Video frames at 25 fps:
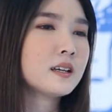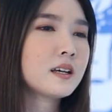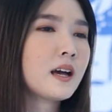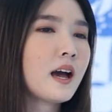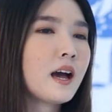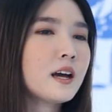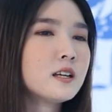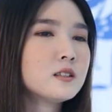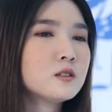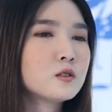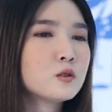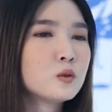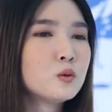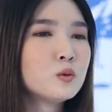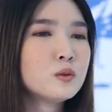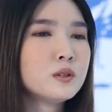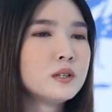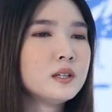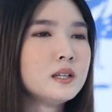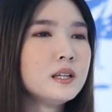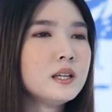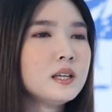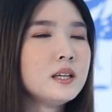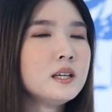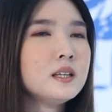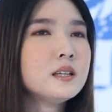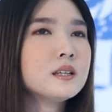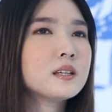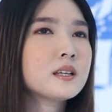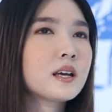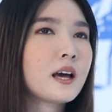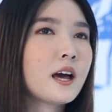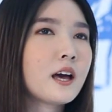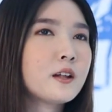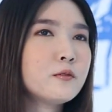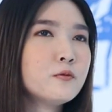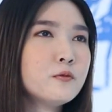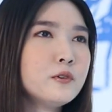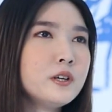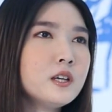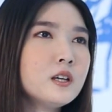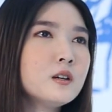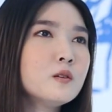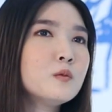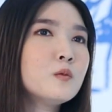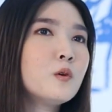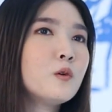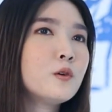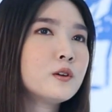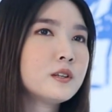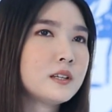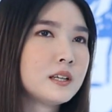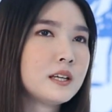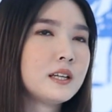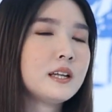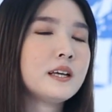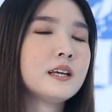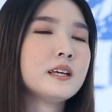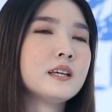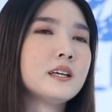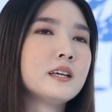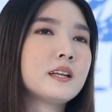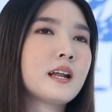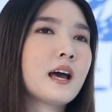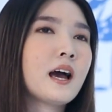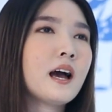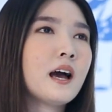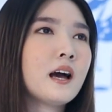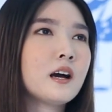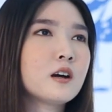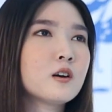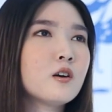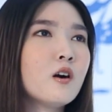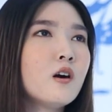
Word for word: การขุดดินการวิ่งวนอะไรอย่างนี้นะคะ